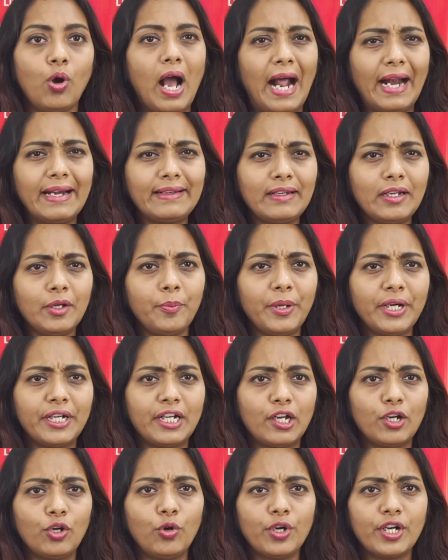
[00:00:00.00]

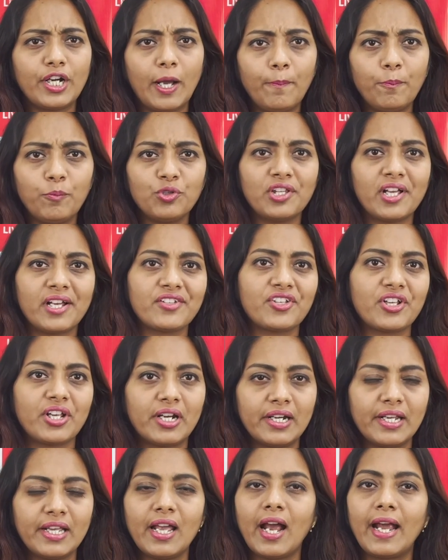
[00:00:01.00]
అట్టపెట్టెల్లో డబ్బు
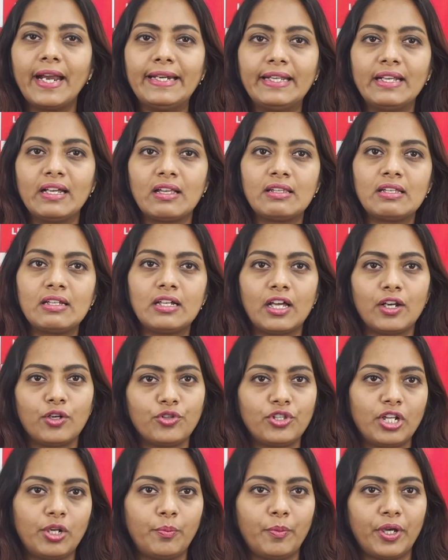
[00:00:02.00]
దాచారని ఐటీ అధికారులు
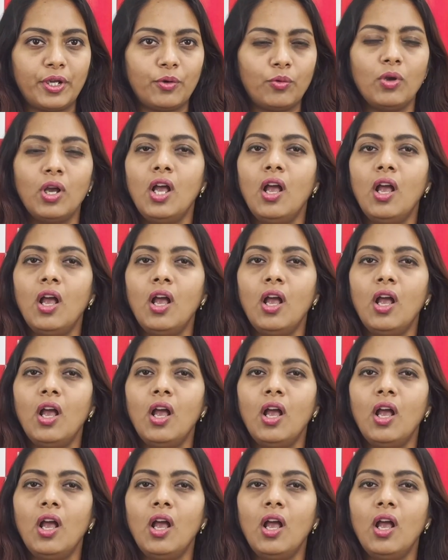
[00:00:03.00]
తెలిపారు